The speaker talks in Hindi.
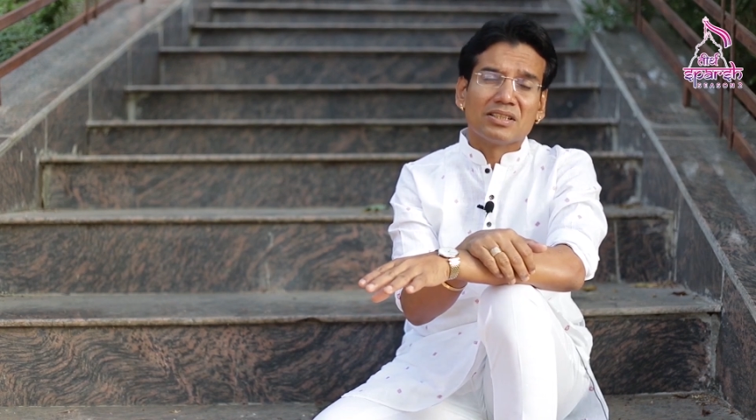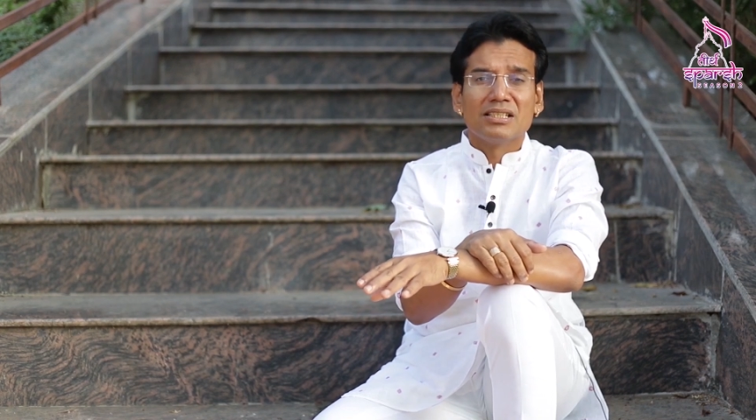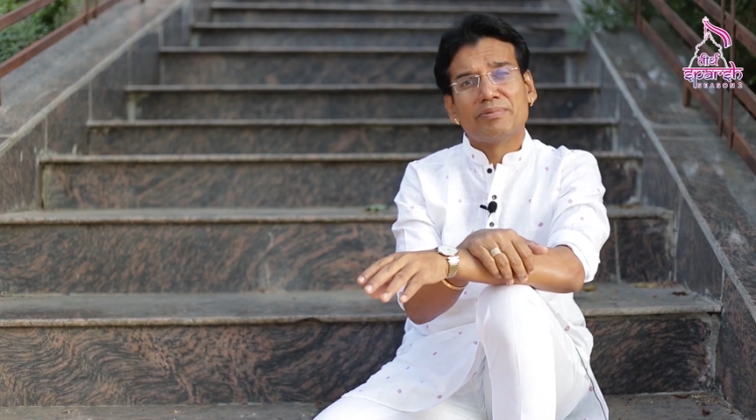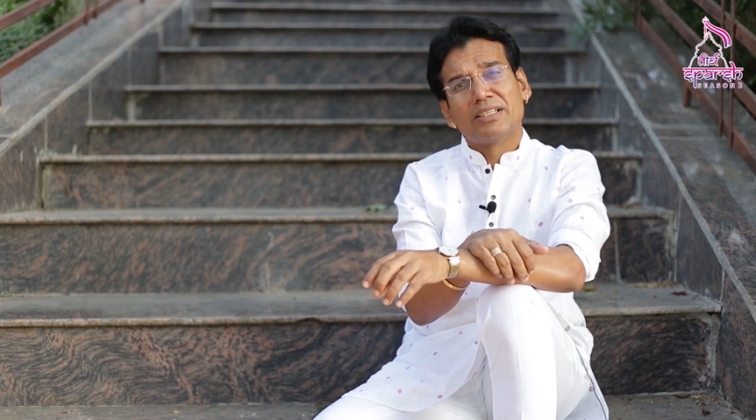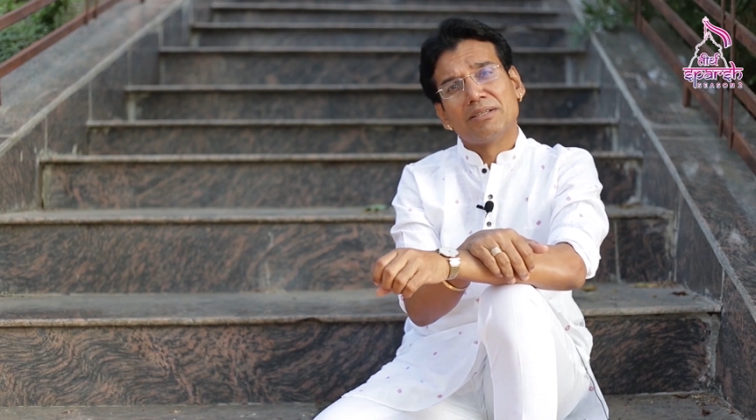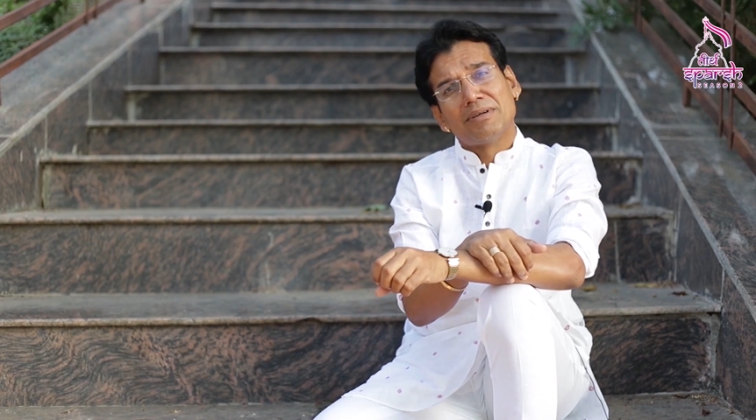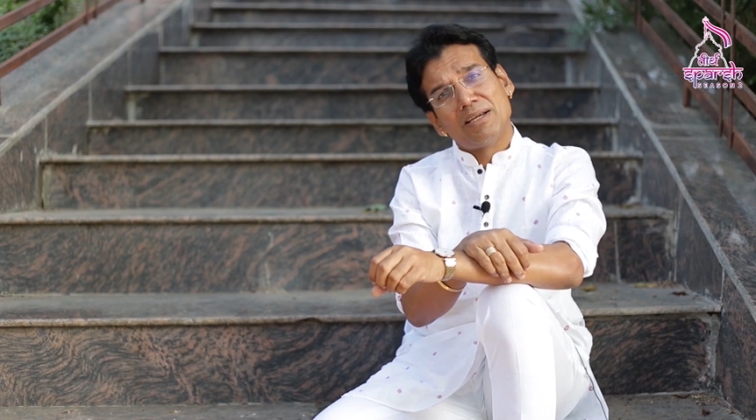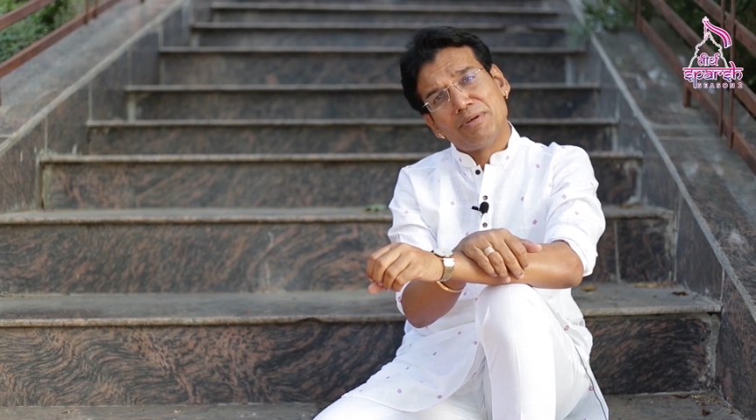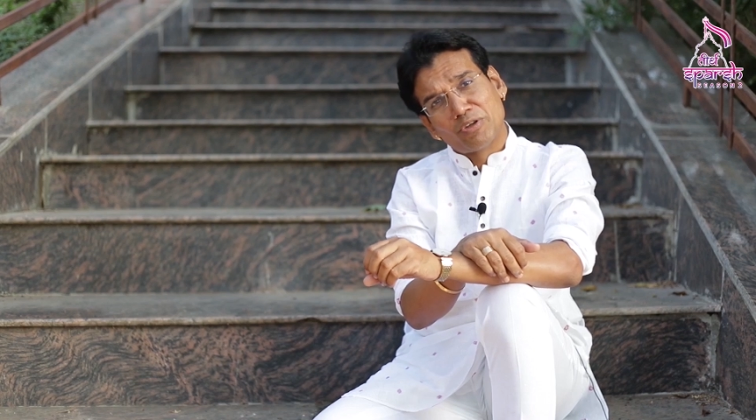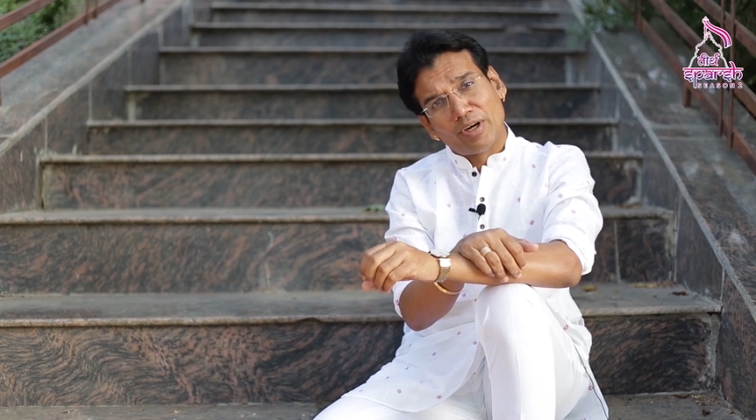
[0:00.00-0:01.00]
की
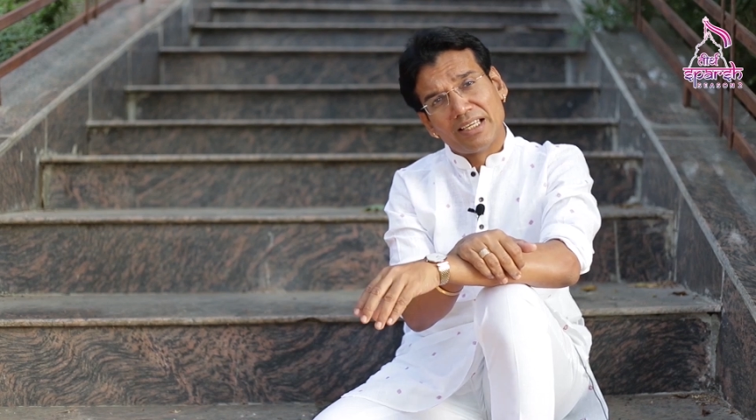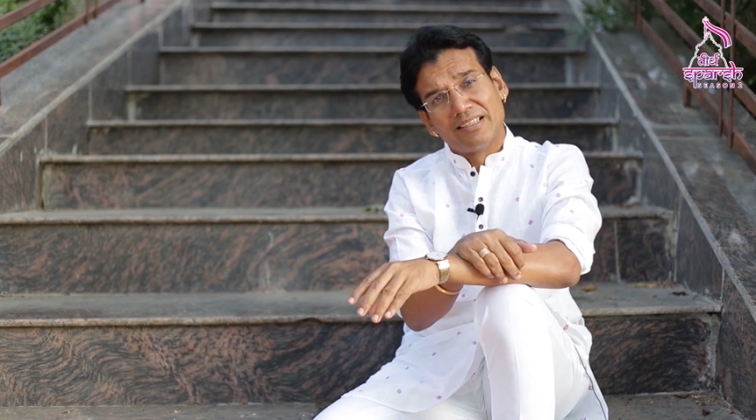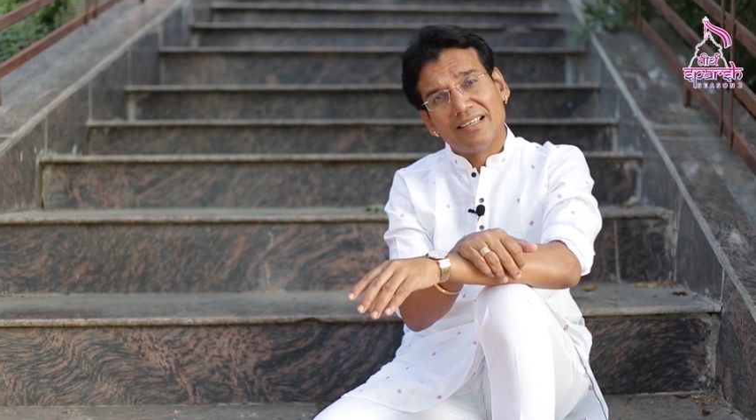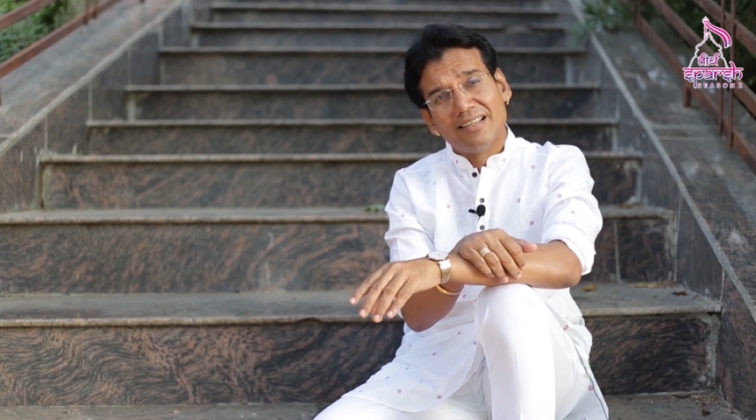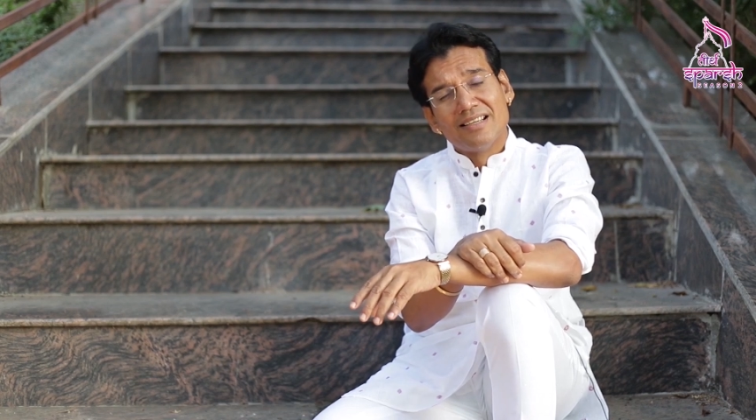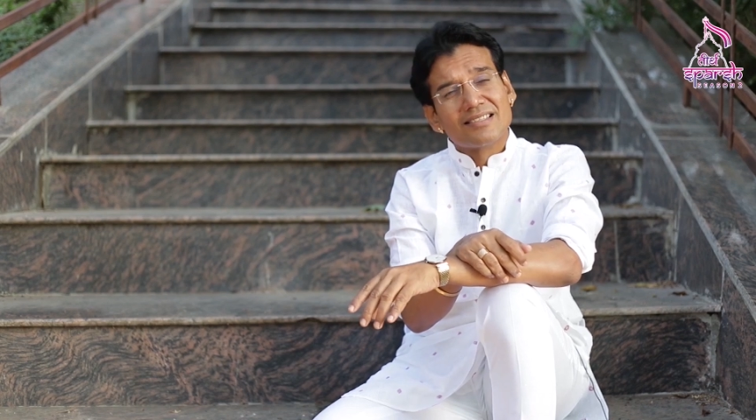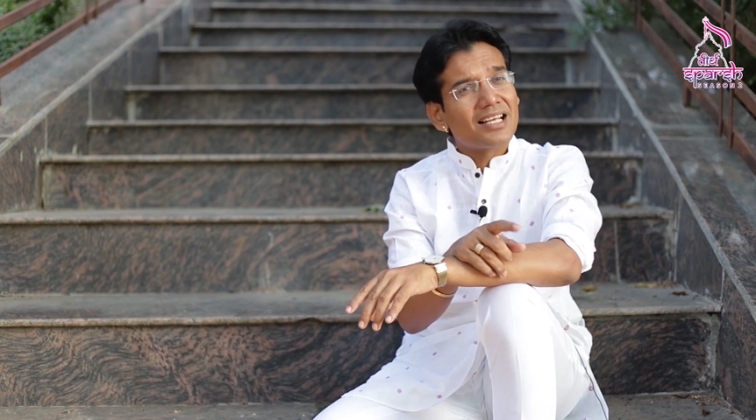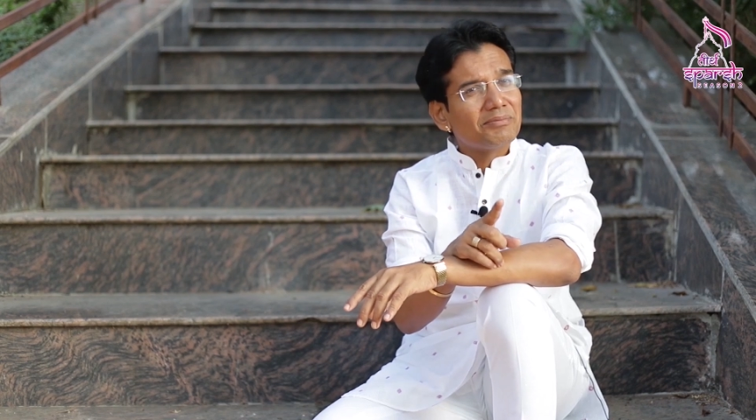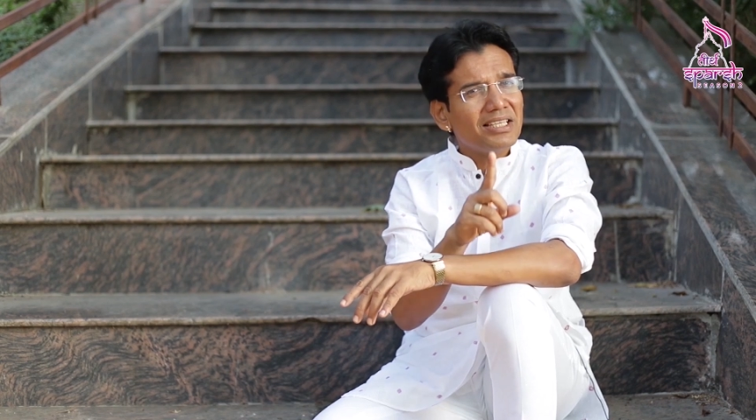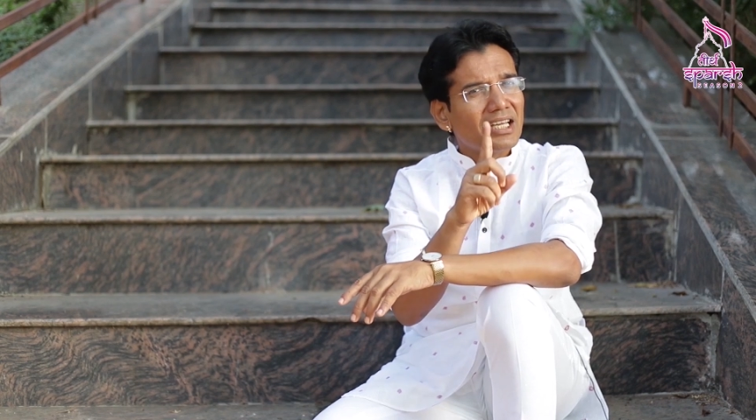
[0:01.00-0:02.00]
प्रतिमाएं भी तो है ही है
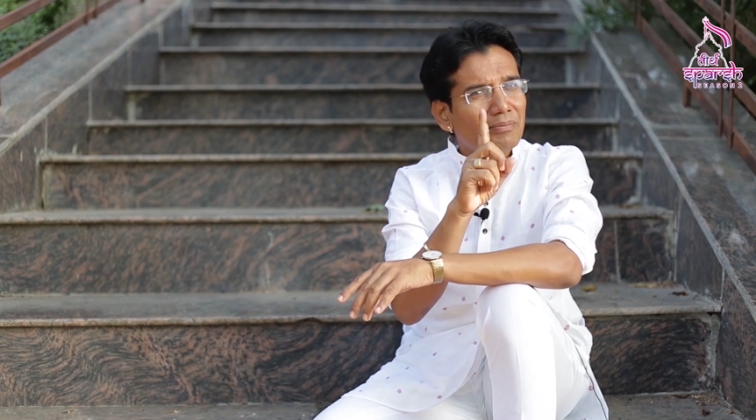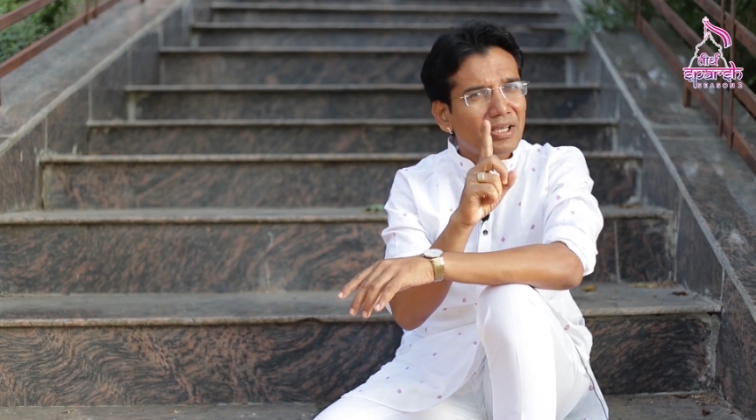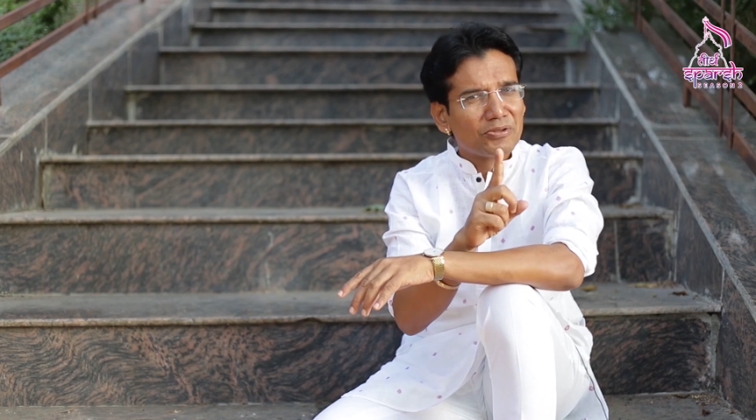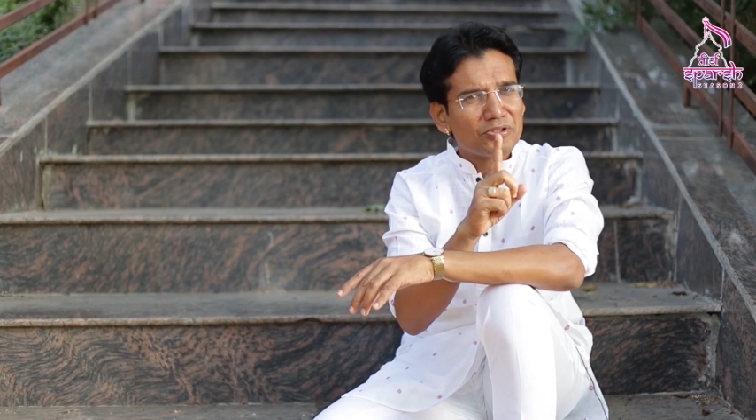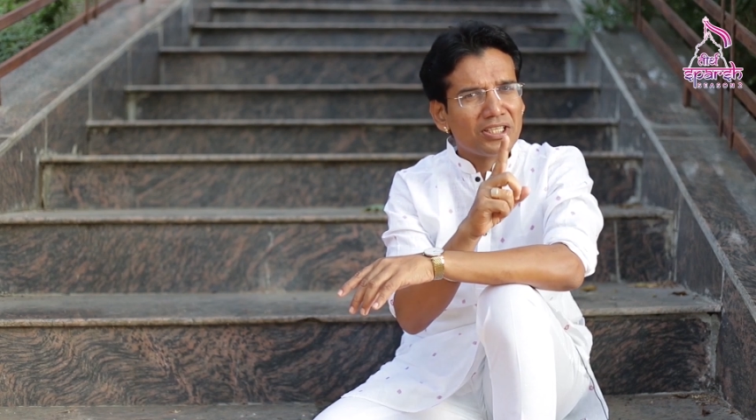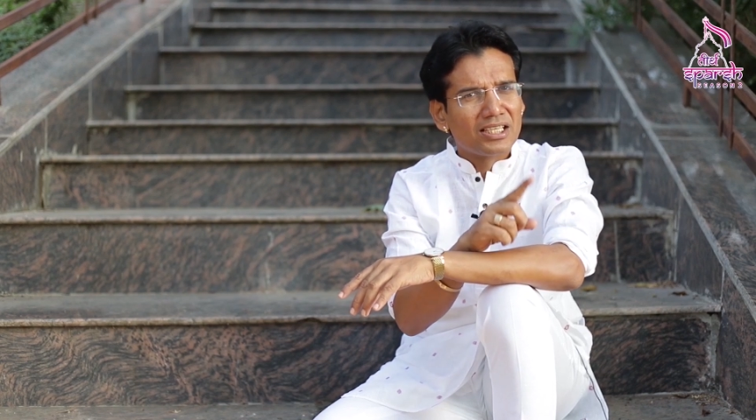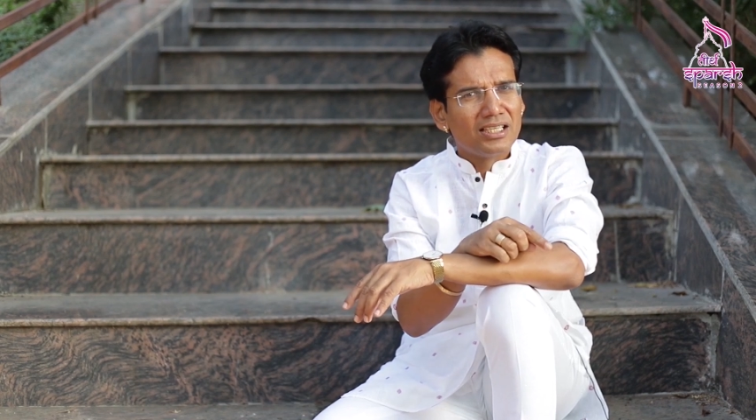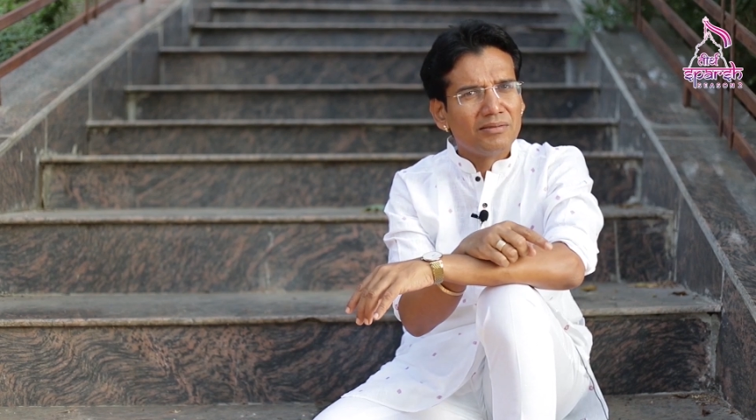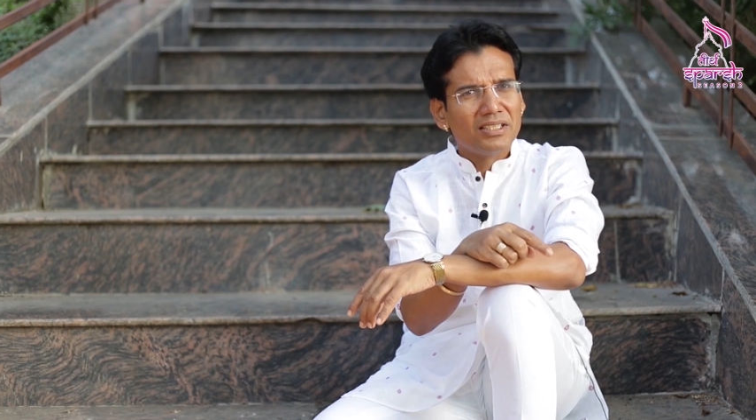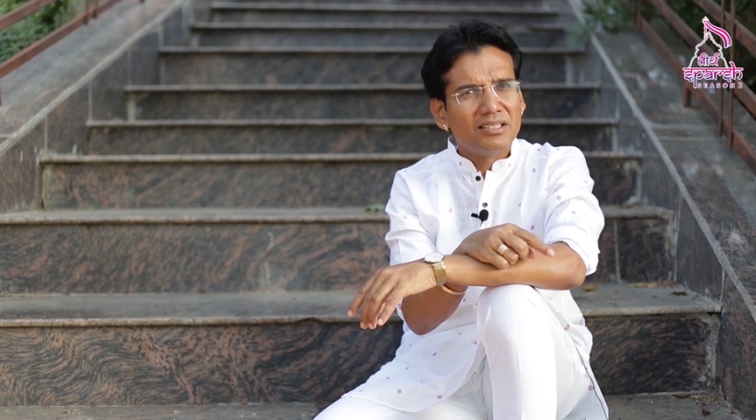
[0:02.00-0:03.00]
साथ में एक भेरू जी
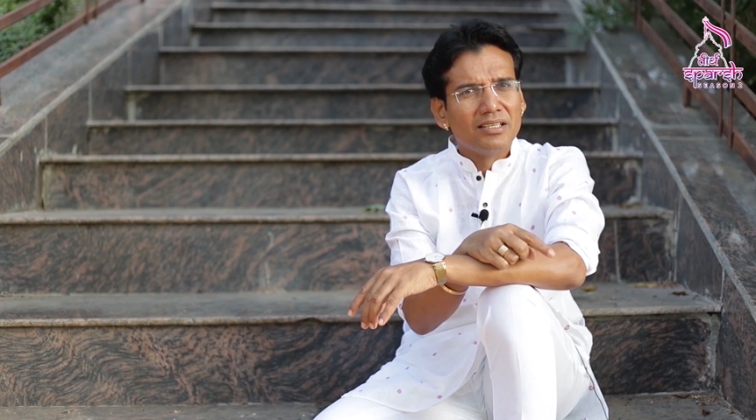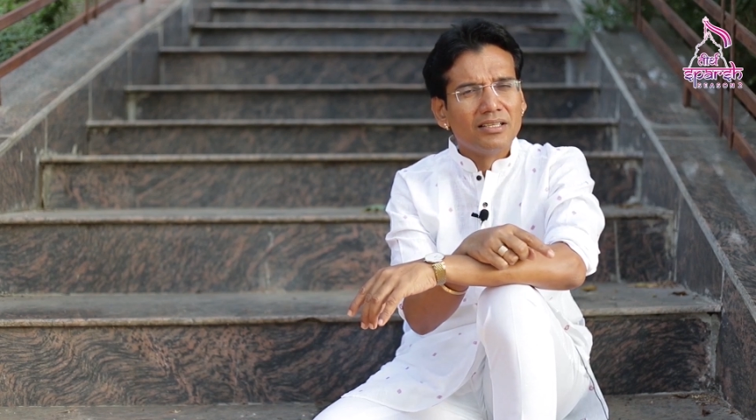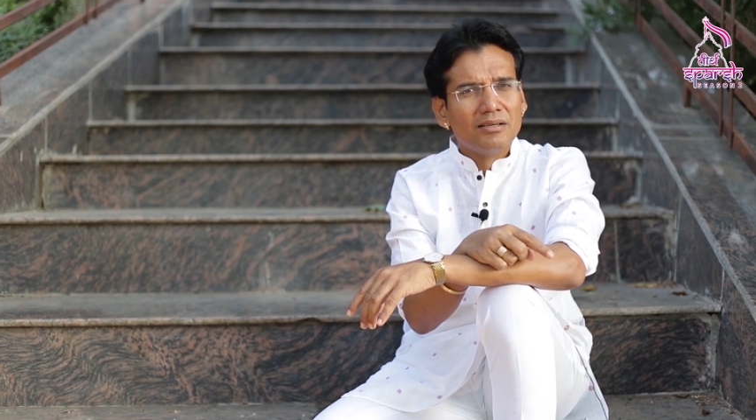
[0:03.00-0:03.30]
की भी